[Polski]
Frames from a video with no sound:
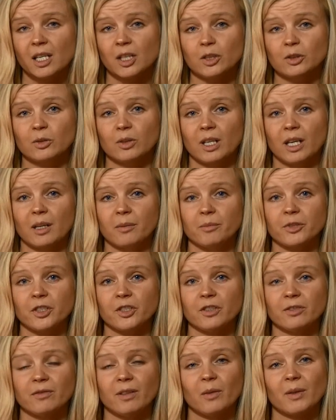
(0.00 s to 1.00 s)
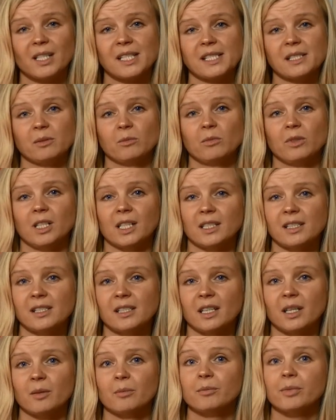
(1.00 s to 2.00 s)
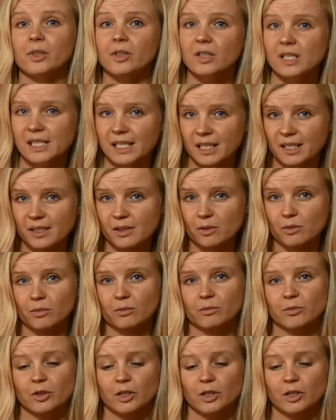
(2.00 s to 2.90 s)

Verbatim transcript: która przeżywała symulację procesu,